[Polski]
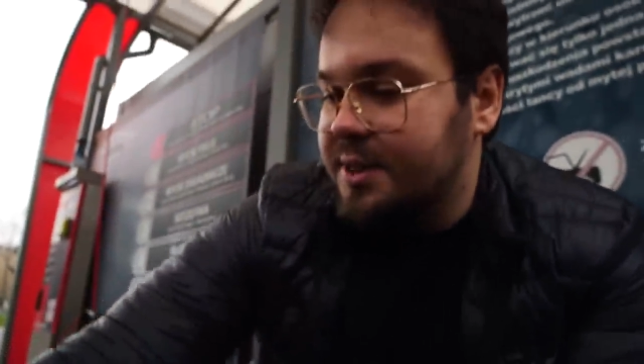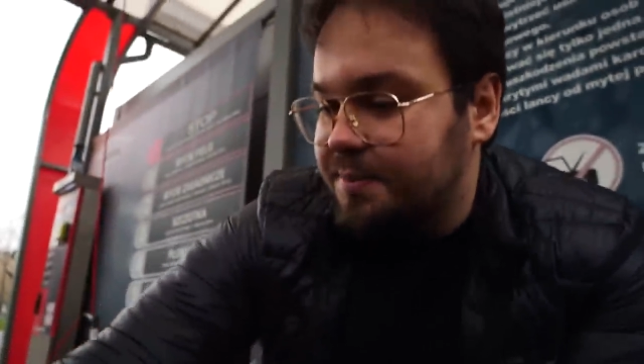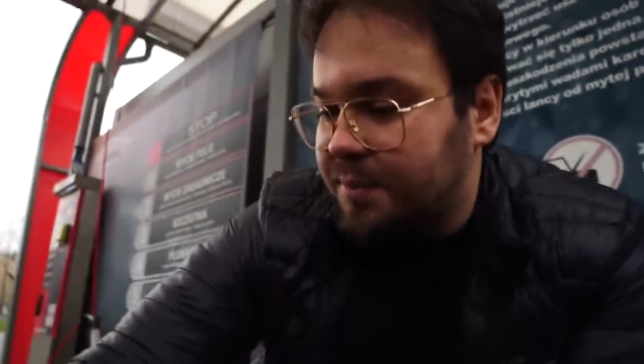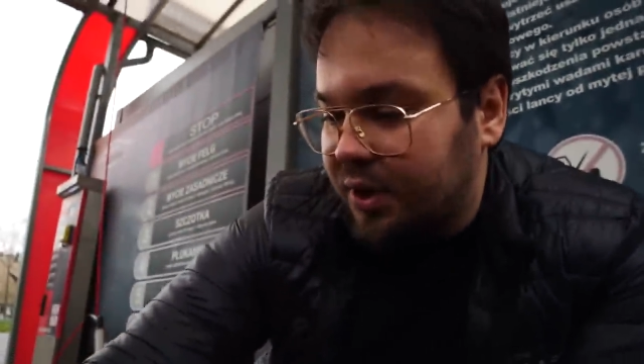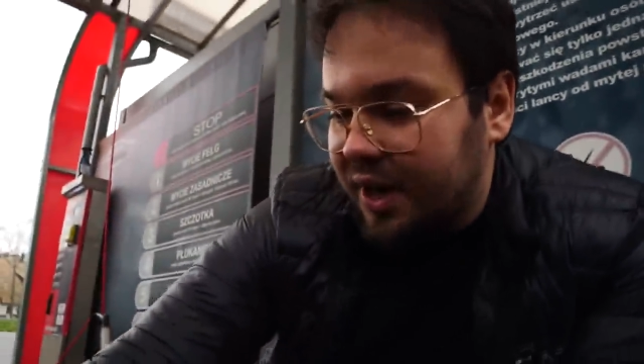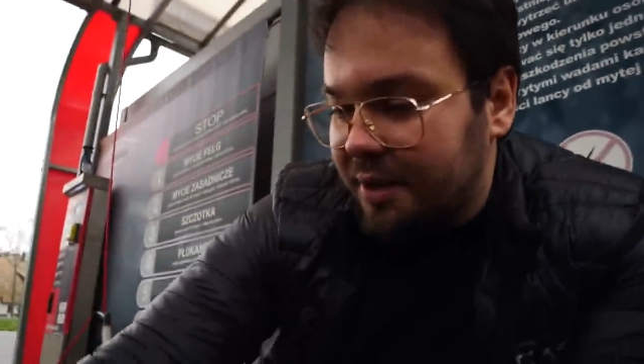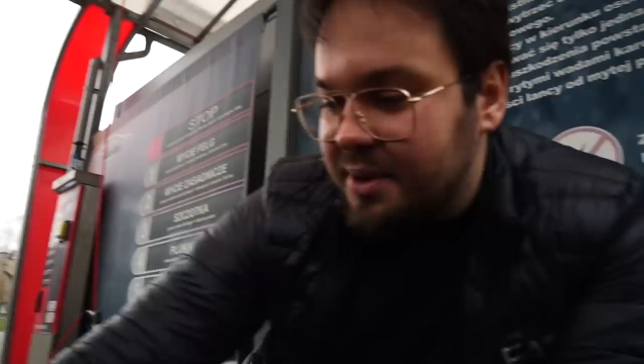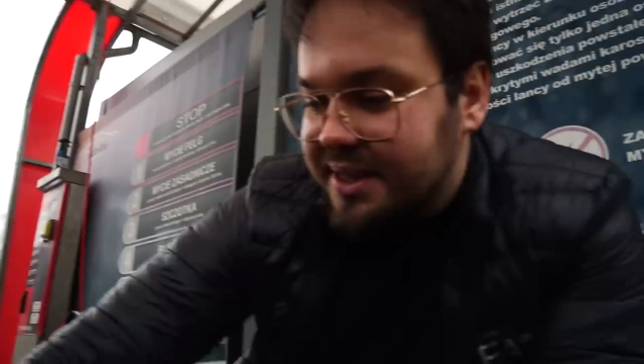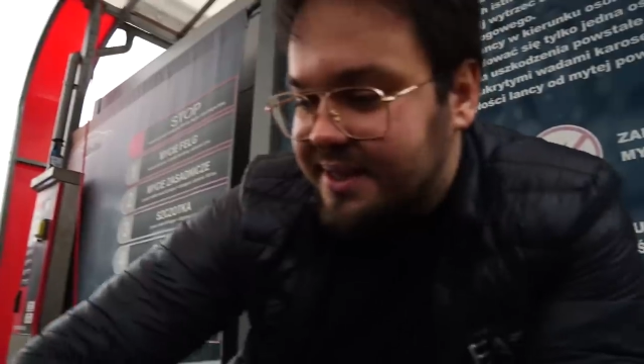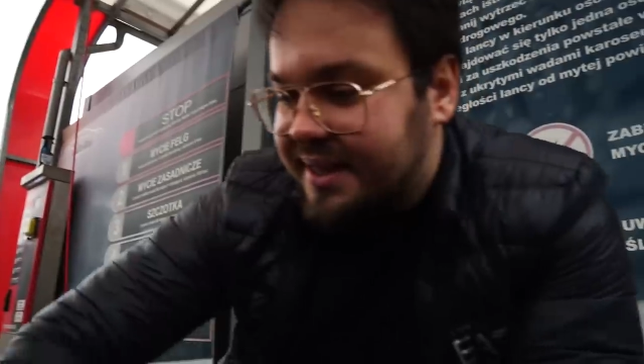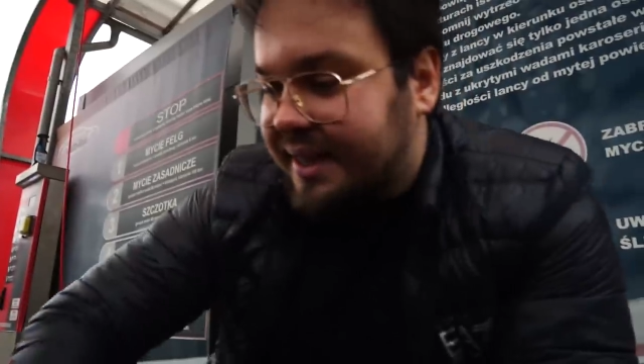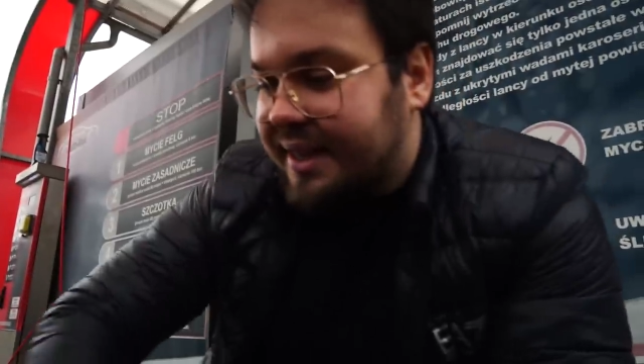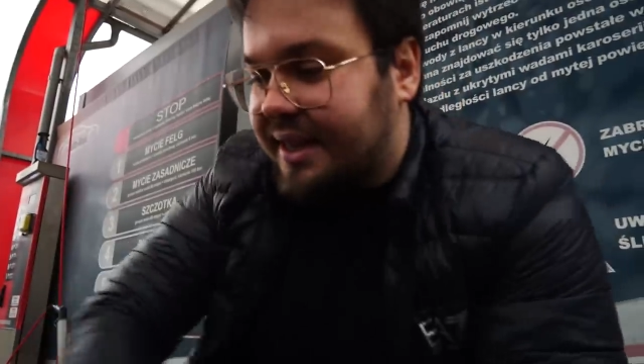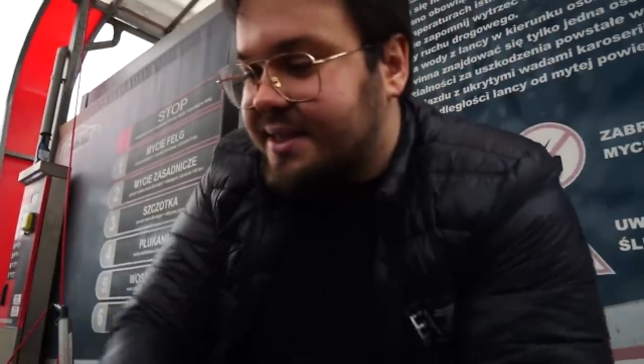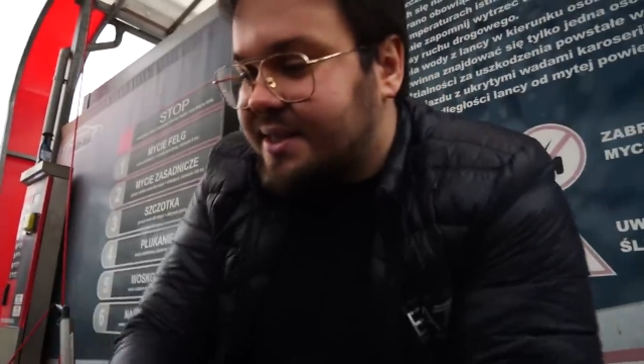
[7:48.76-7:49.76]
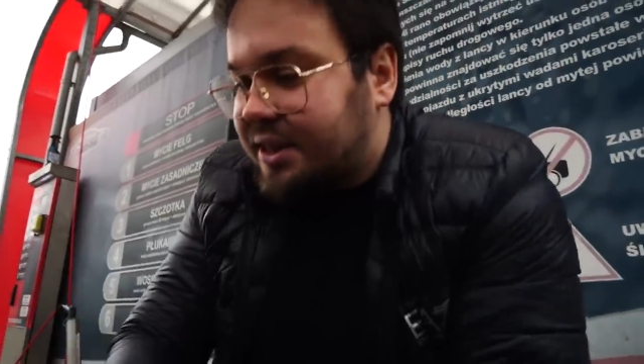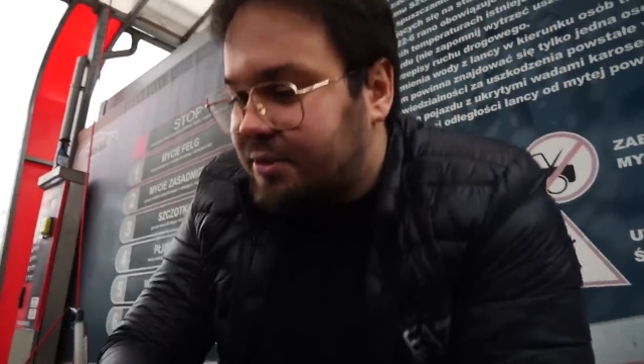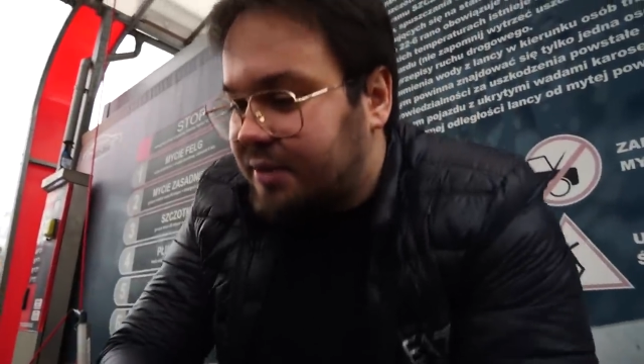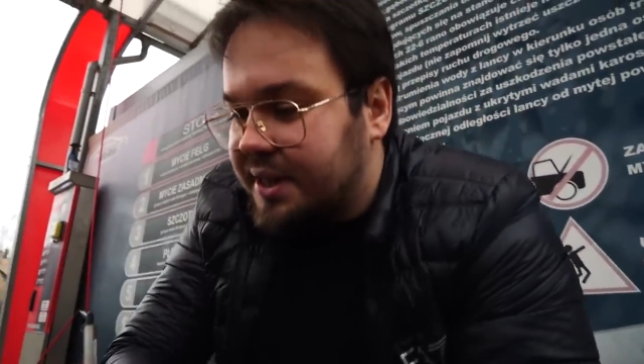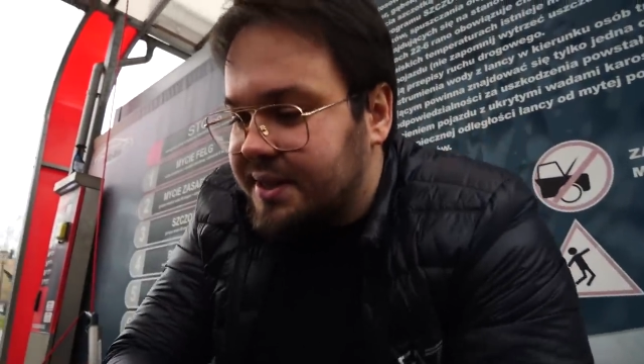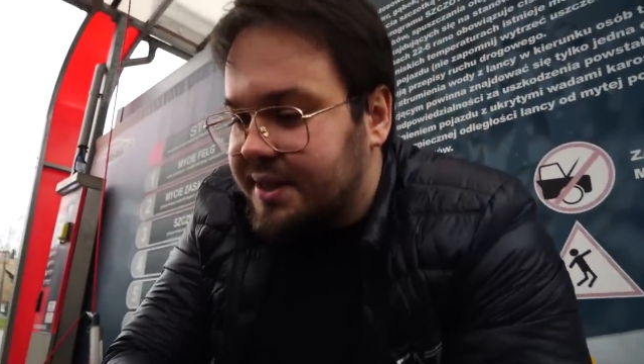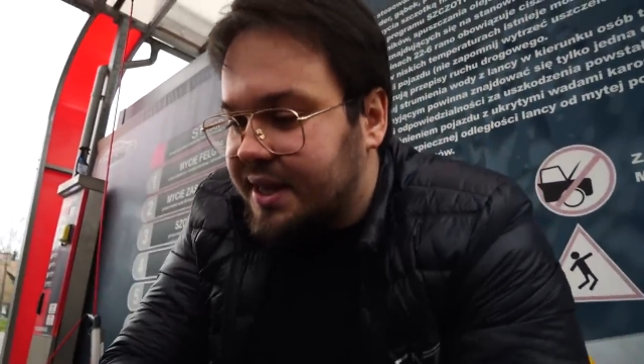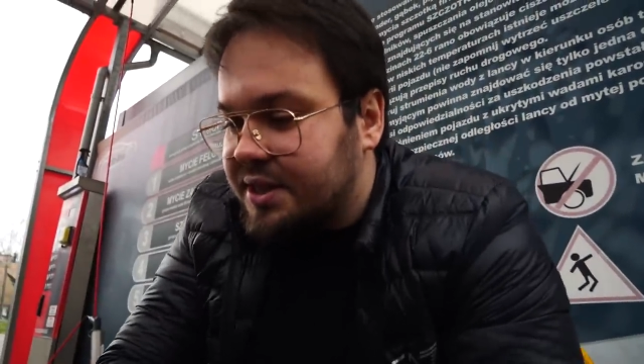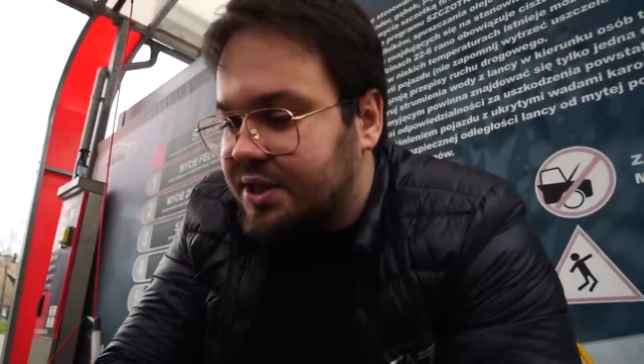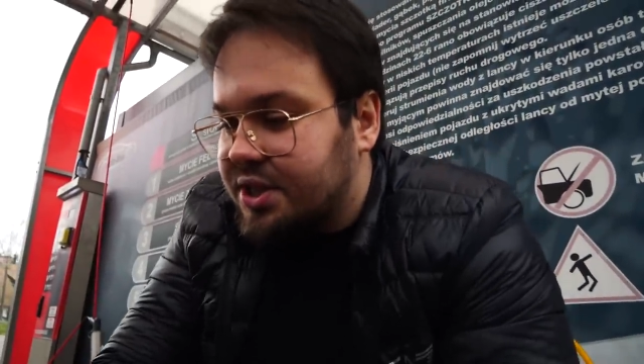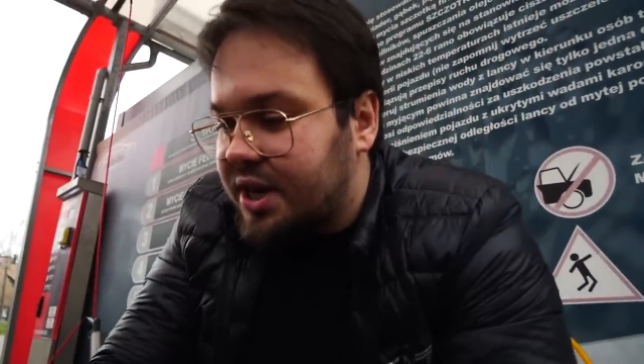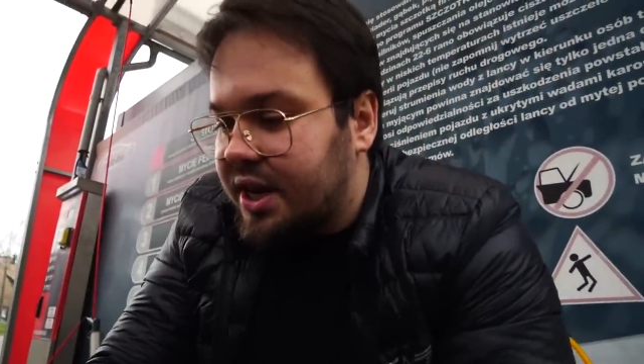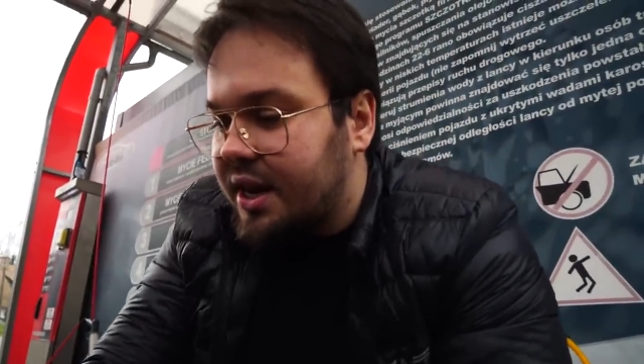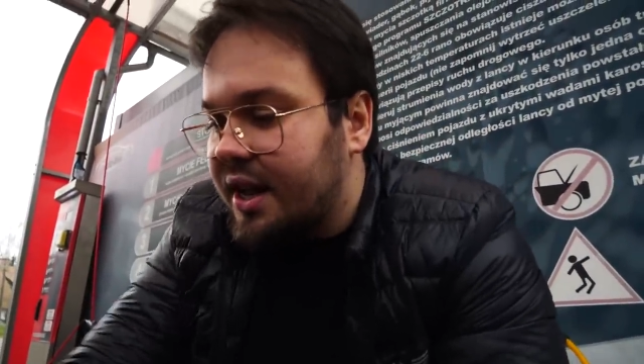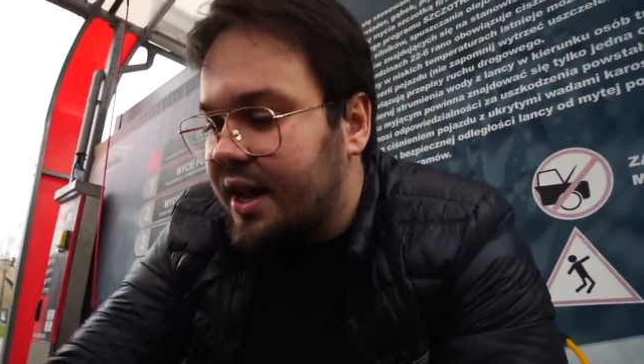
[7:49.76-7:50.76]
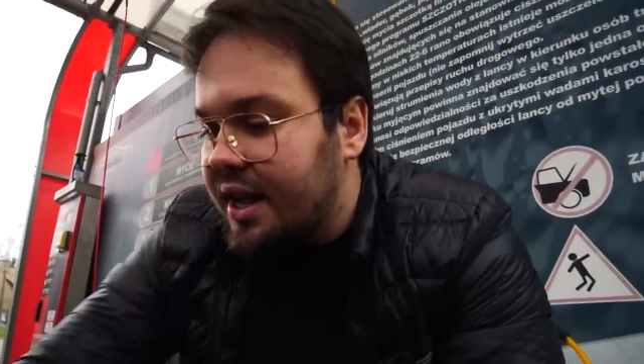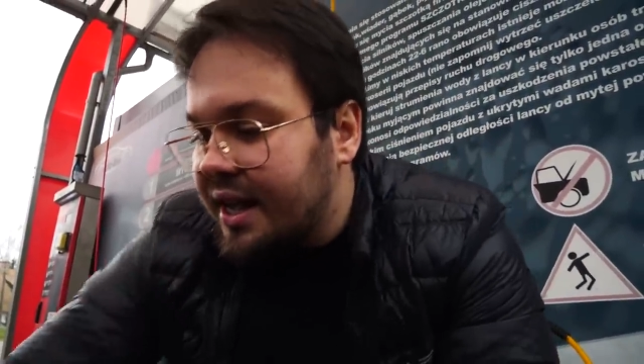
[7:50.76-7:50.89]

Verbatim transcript: z progami jest taka sytuacja, że